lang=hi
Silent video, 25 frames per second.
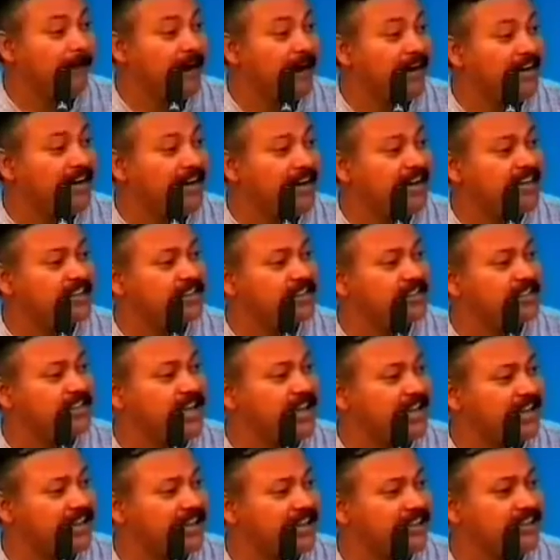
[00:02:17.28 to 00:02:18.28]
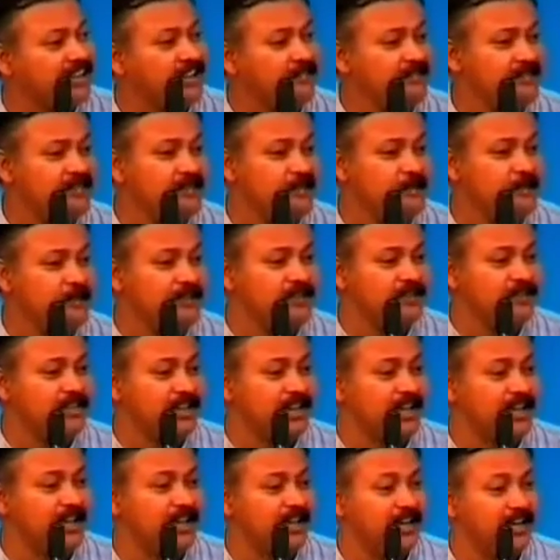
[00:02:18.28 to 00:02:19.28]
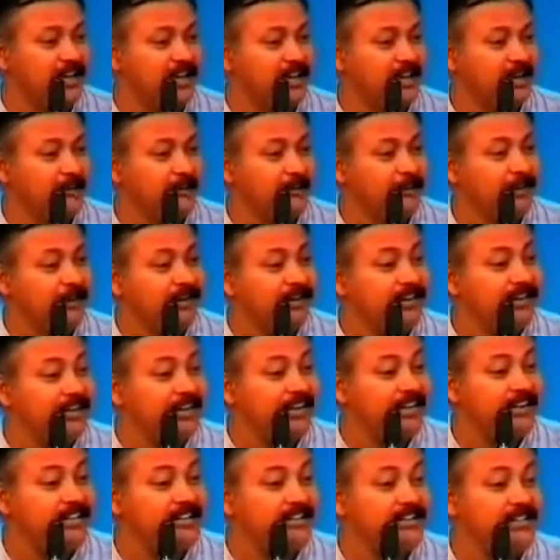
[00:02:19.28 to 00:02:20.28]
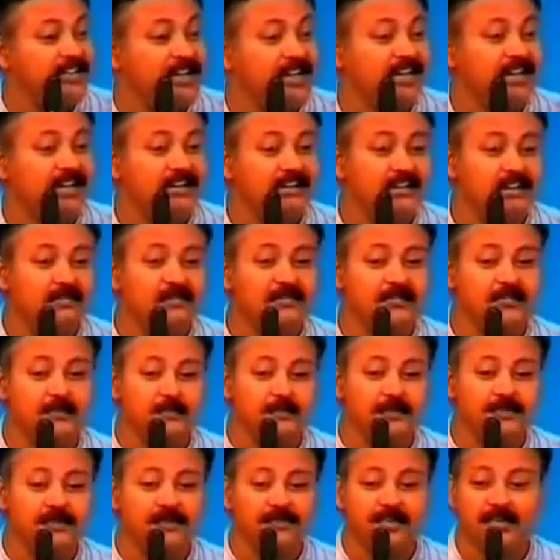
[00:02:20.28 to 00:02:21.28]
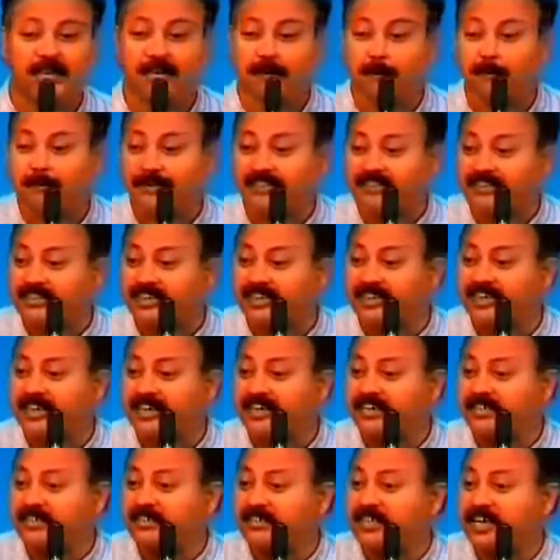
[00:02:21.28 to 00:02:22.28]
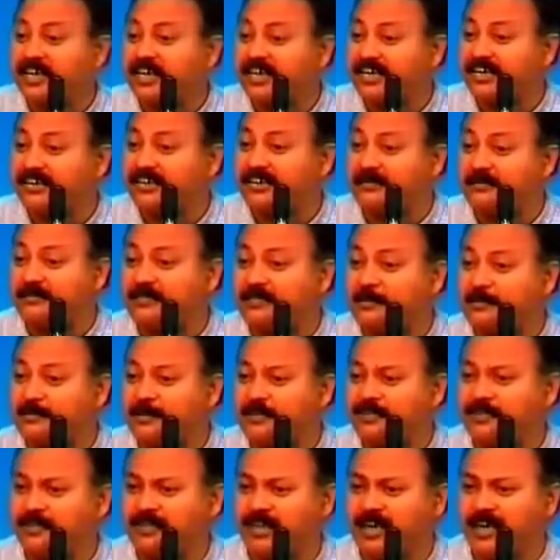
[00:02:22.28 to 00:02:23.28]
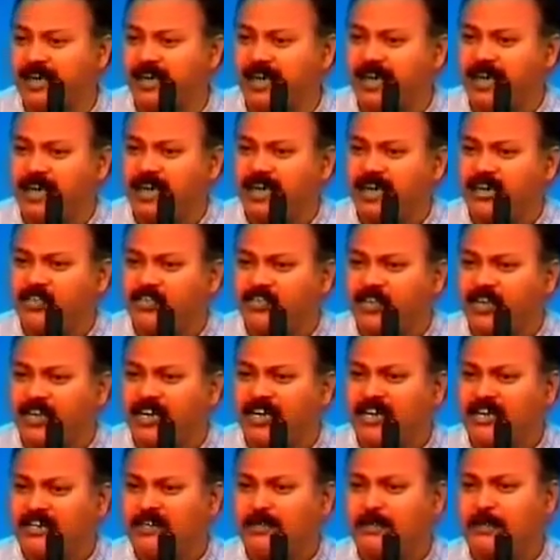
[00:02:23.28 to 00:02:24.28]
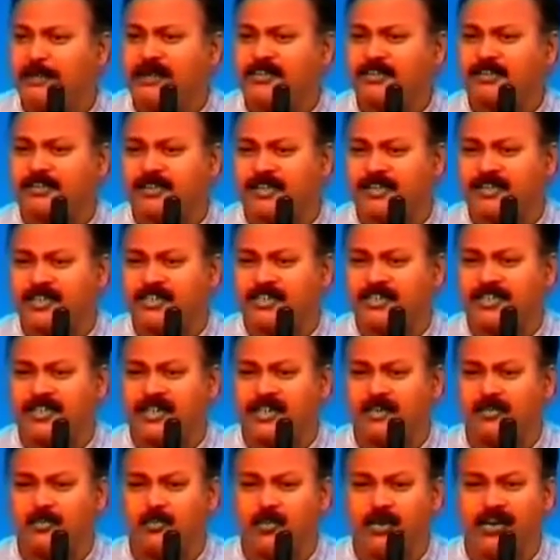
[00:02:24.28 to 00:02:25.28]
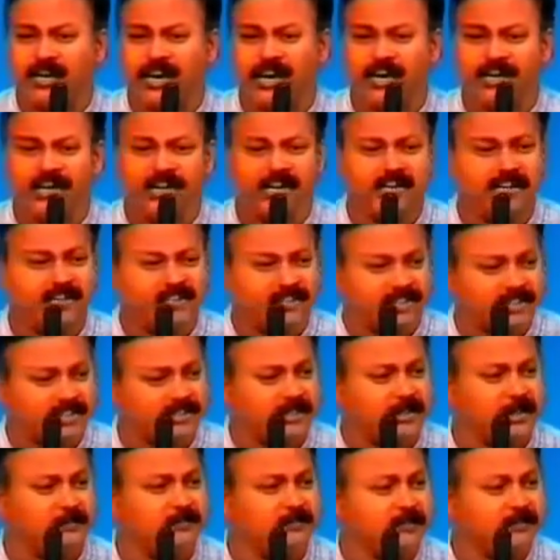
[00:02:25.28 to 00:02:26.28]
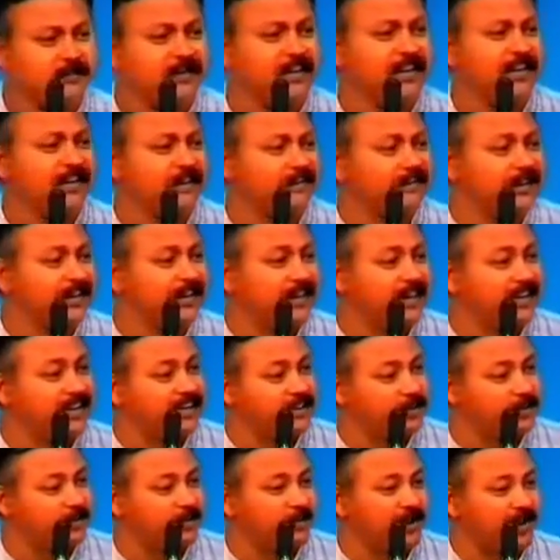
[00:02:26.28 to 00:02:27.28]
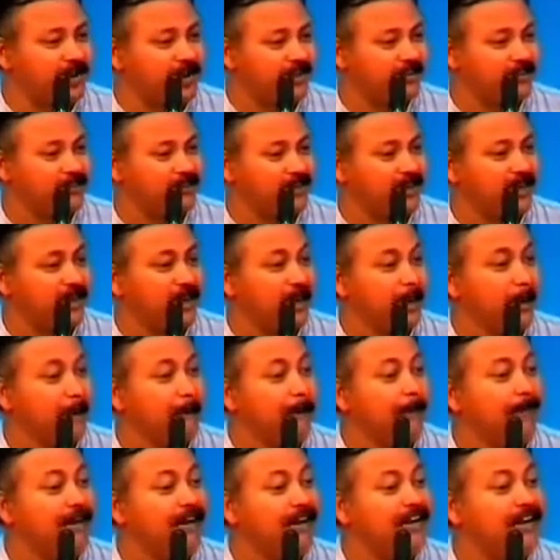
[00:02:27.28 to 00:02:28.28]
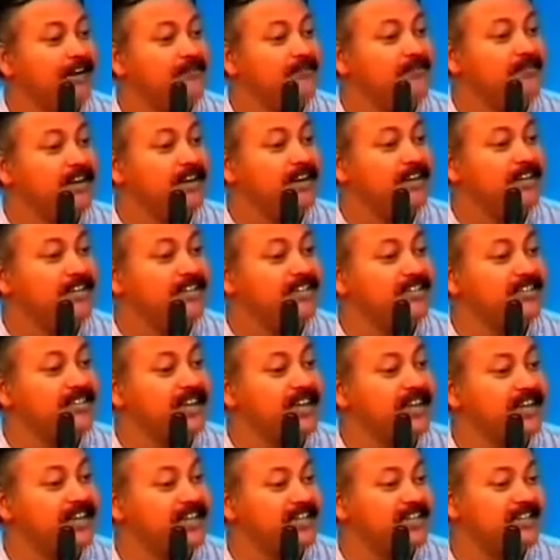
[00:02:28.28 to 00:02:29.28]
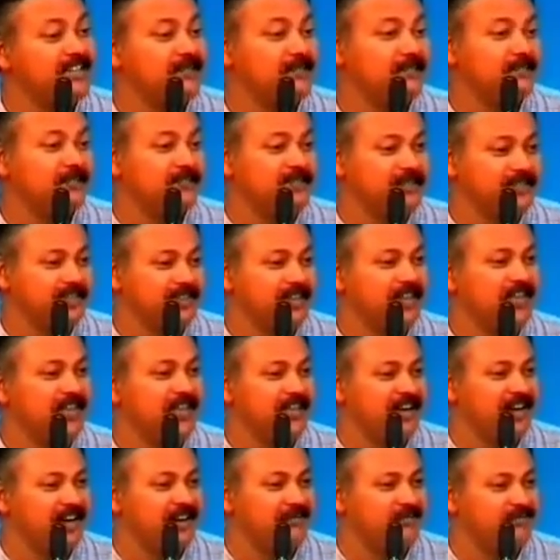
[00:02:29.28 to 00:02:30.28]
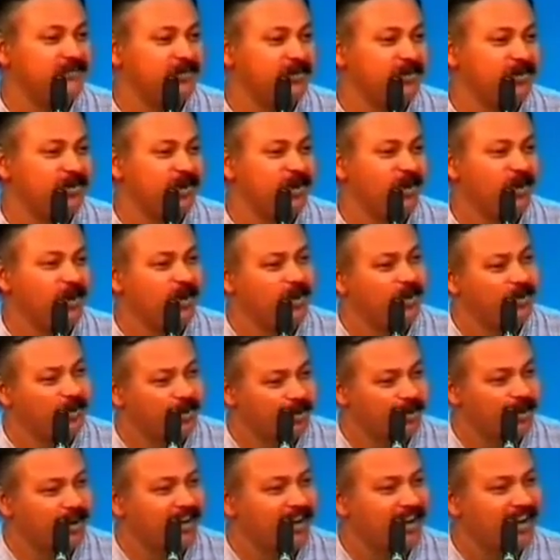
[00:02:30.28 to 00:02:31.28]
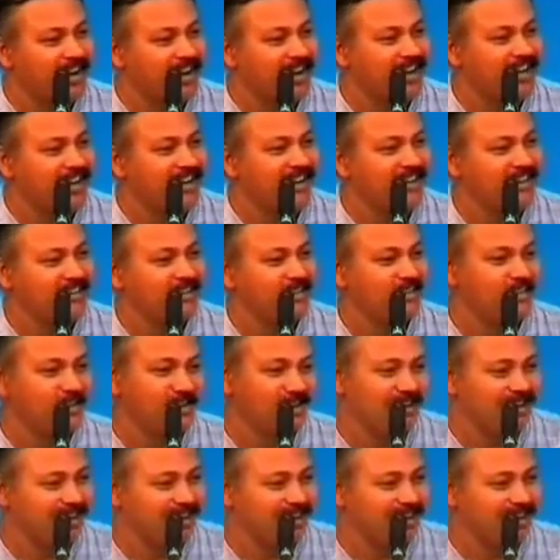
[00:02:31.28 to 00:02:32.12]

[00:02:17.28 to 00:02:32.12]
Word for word: माँ का रिश्ता एकदम स्पष्ट है बेटी का रिश्ता एकदम स्पष्ट है पत्नी का रिश्ता एकदम स्पष्ट है इतने स्पष्ट रिश्ते दुनिया के किसी शब्द में नहीं मिलेंगे जो भारत में मैडम का रिश्ता ही स्पष्ट नहीं है आपको और हो गया तो